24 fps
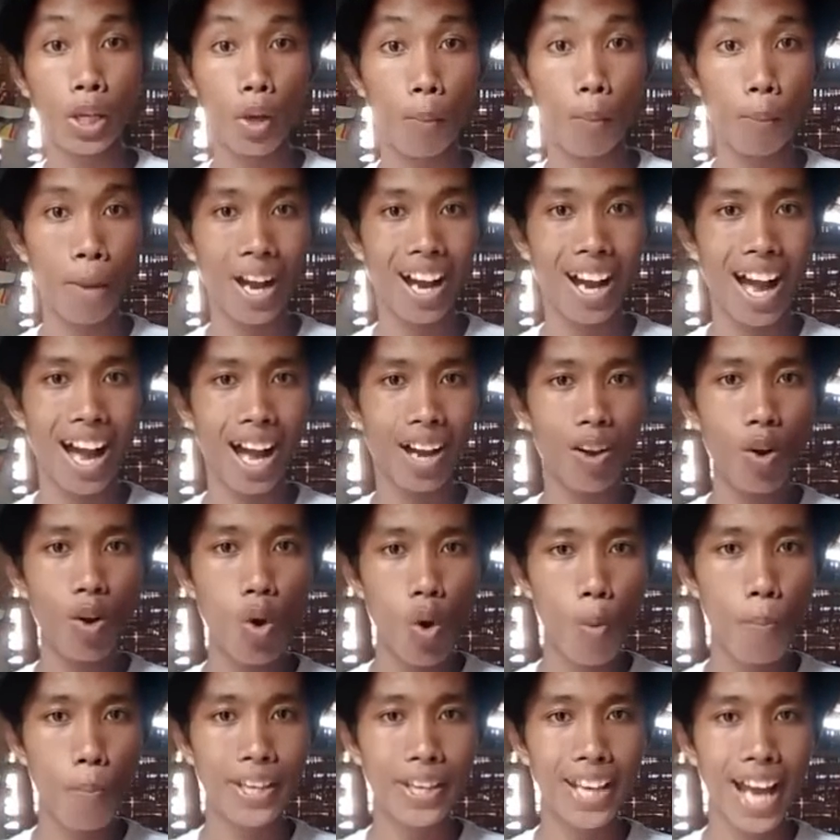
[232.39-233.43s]
Pero pag
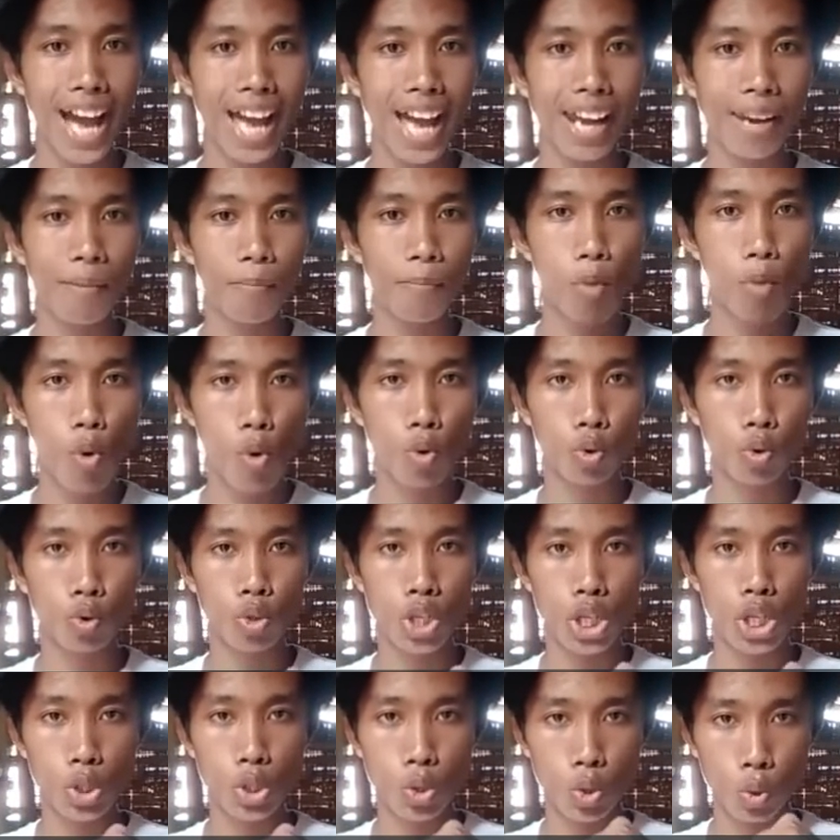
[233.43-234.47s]
ako minahal
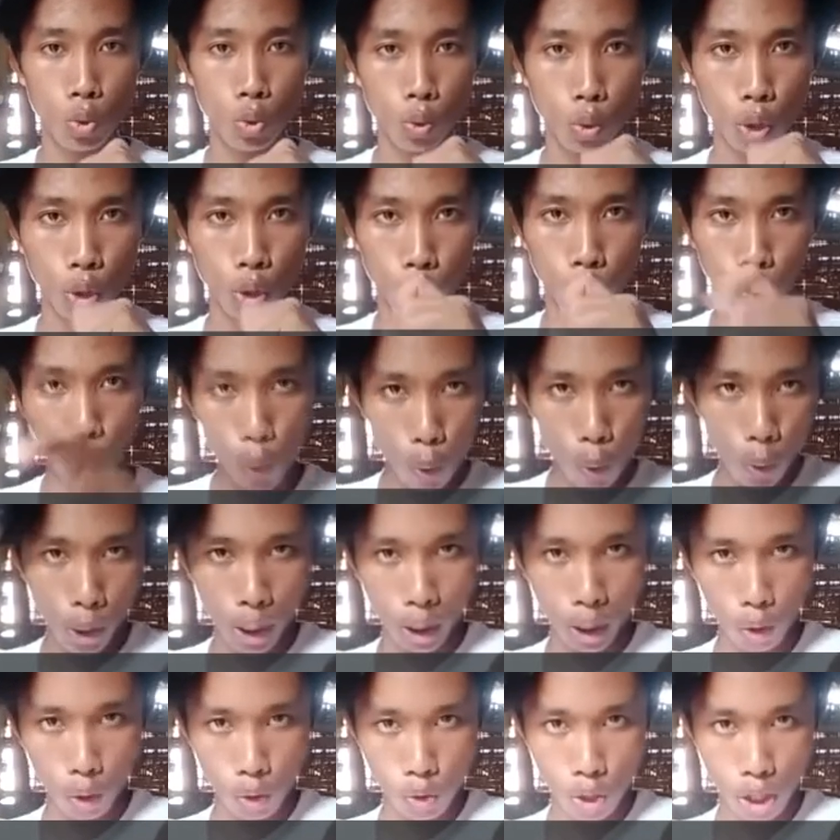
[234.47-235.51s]
mo,
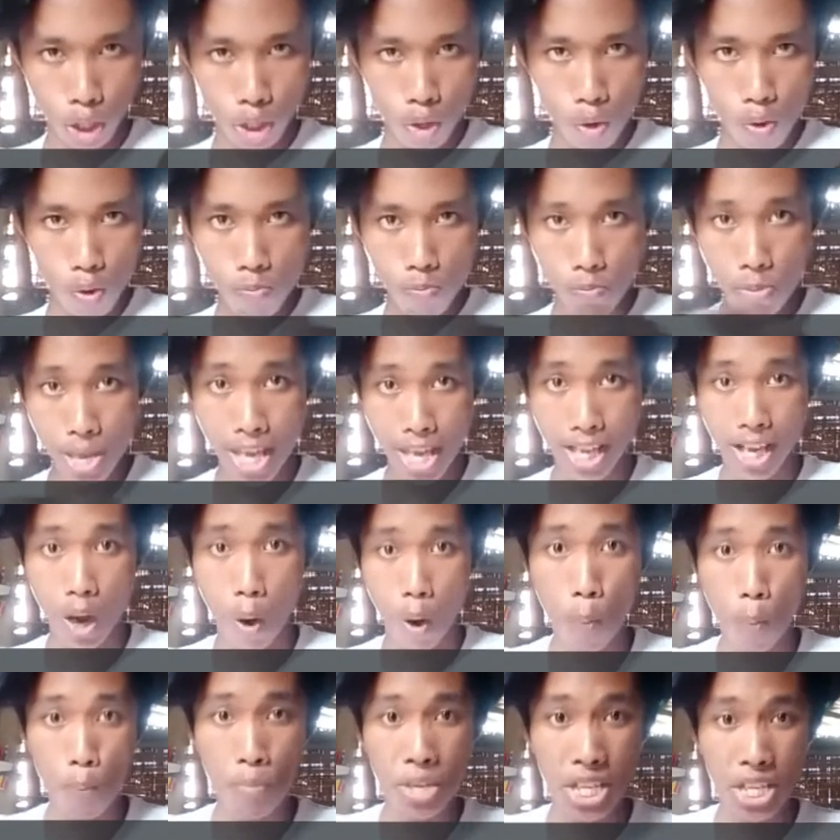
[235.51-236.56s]
sisiguraduhin ko sa'yong
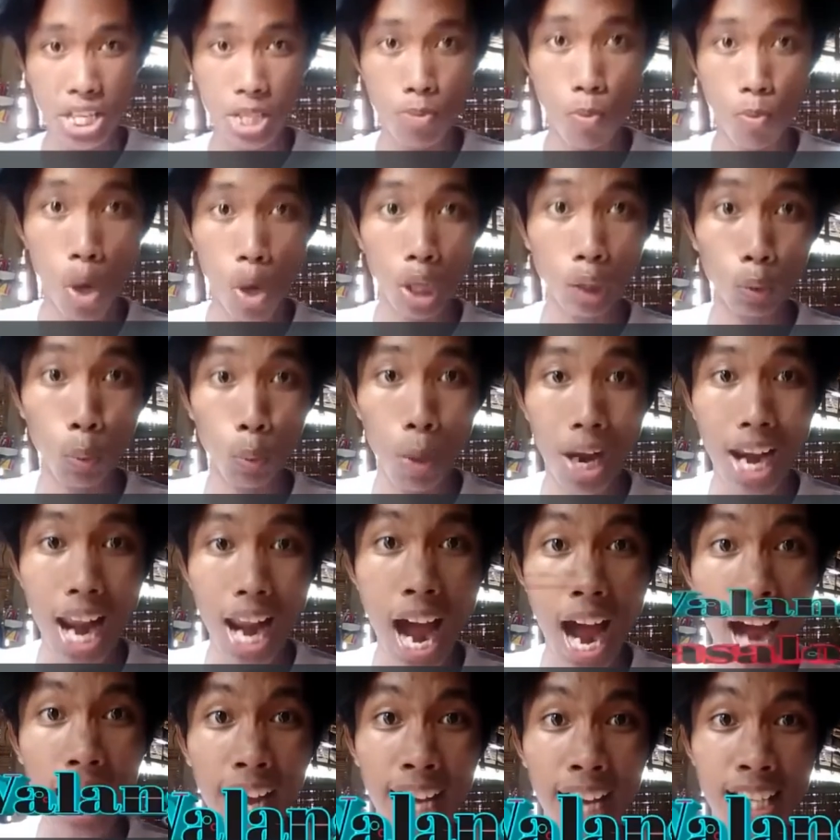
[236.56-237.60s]
ikaw at
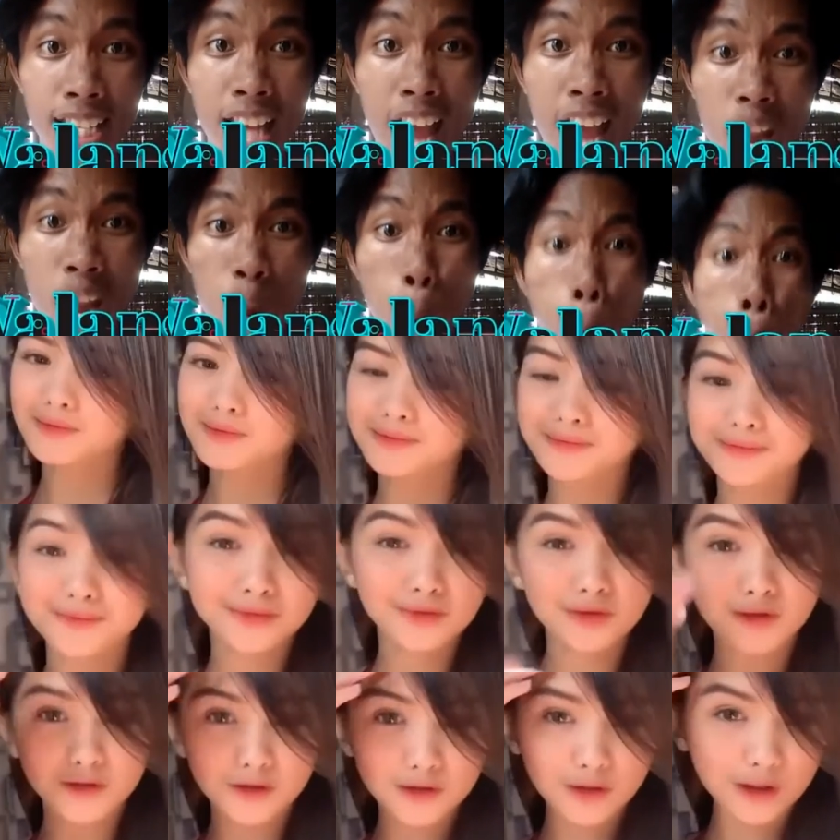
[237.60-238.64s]
walang
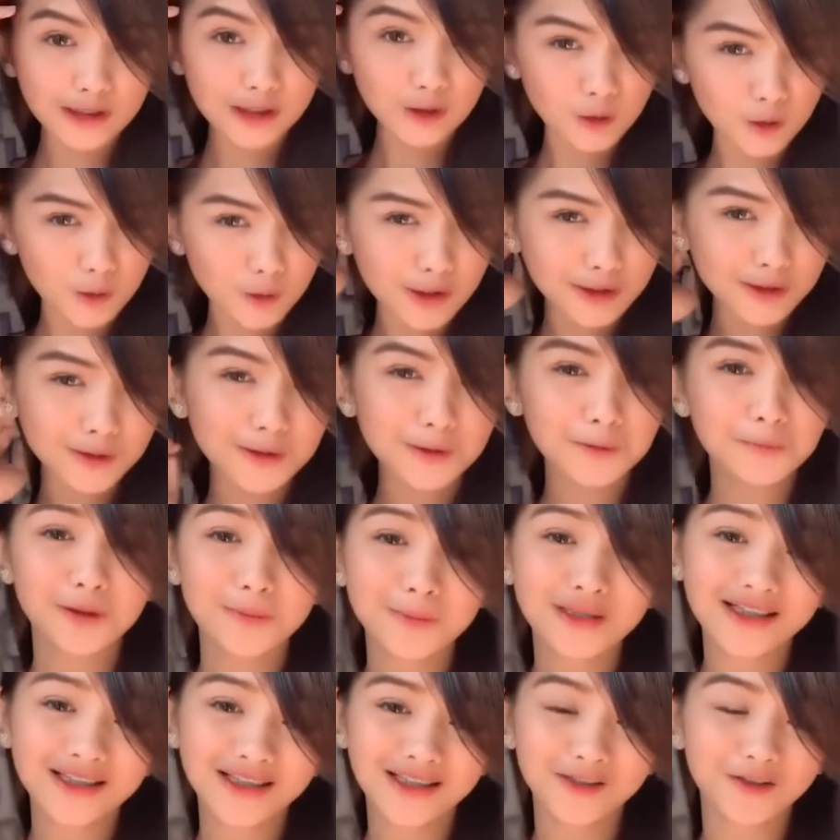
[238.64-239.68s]
So, tinuruan ko
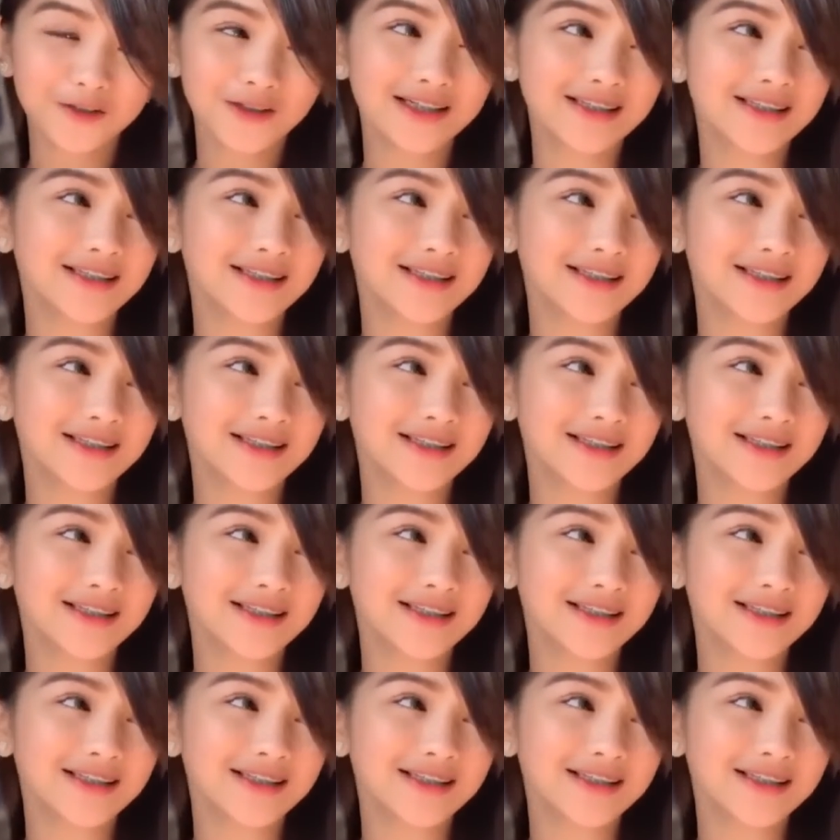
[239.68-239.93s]
yung pamangkin